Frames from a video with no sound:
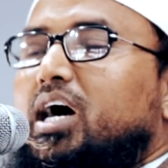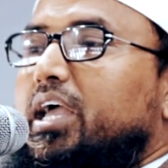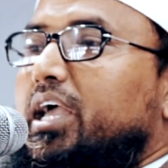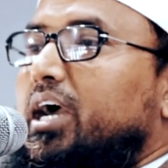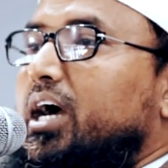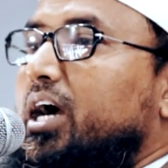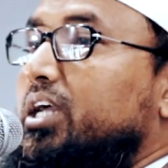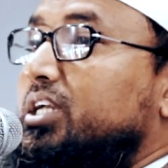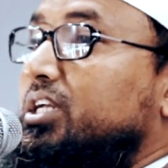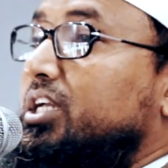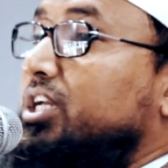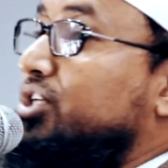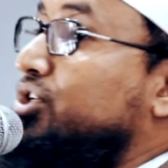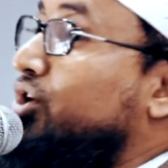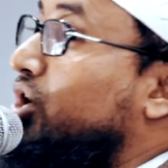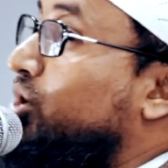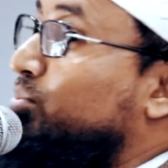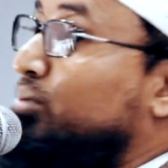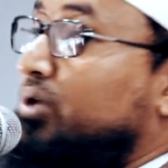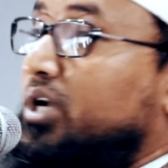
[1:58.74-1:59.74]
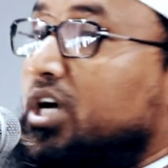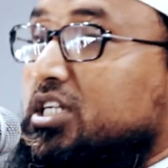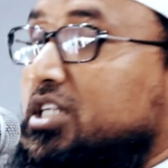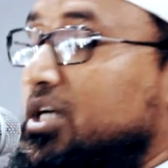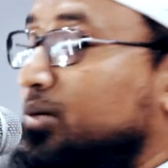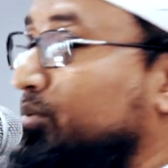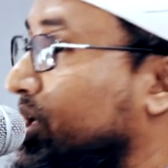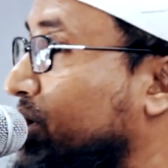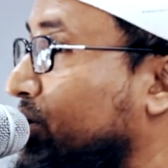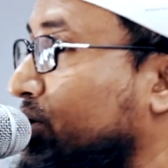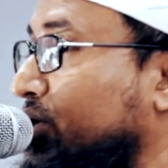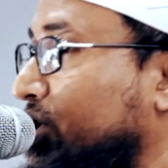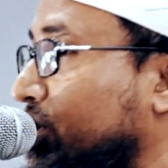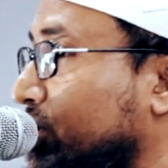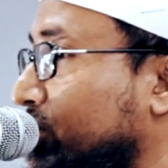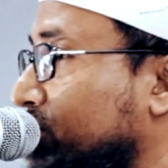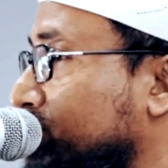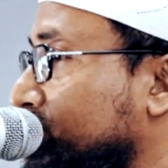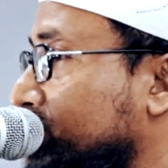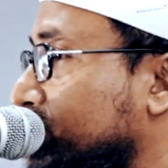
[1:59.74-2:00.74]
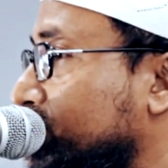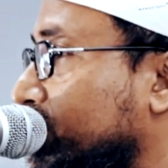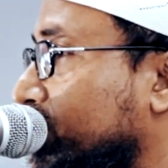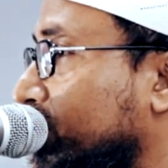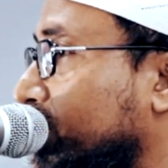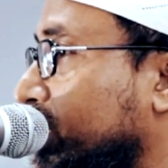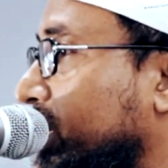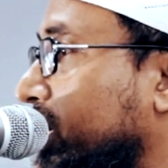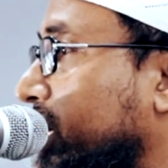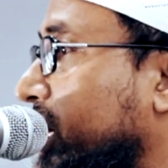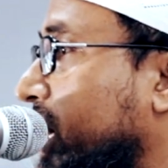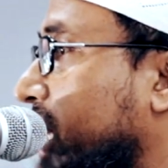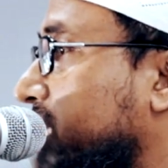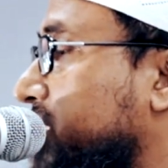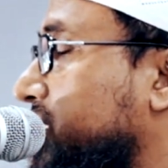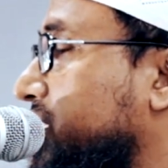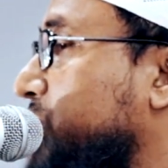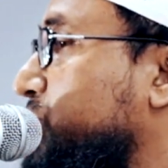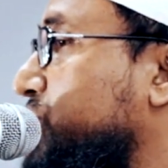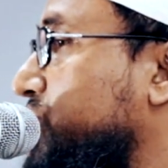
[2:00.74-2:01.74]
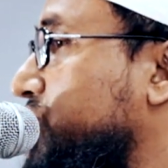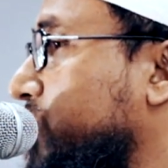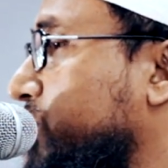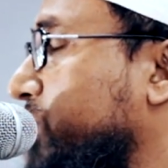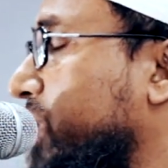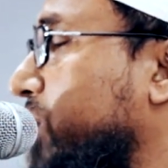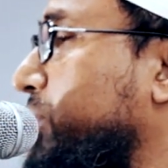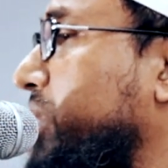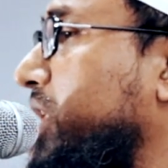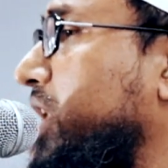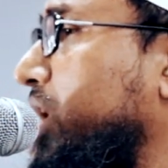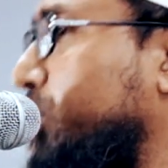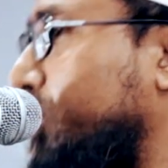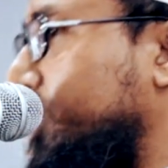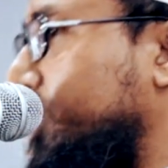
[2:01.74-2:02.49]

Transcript: হায় হায় কি সর্বনাশ আমার হইল আজকে বুঝতে পারবেন না